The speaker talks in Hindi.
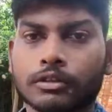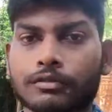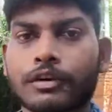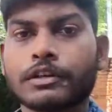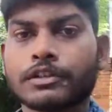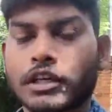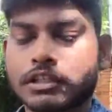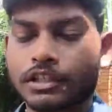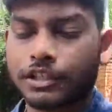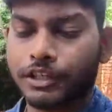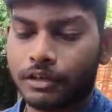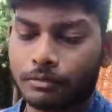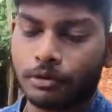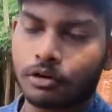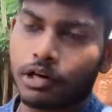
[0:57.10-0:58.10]
तो फ्रेंड्स आज का
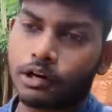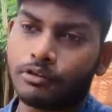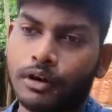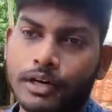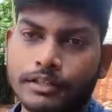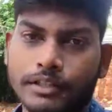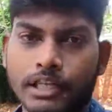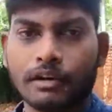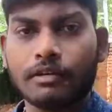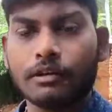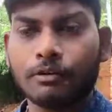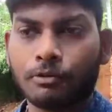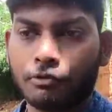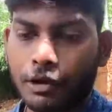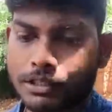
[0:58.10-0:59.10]
डेट हम लोग का ट्वेंटी
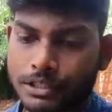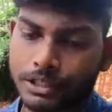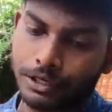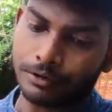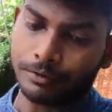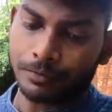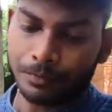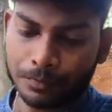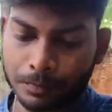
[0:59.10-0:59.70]
सेवन वेंसडे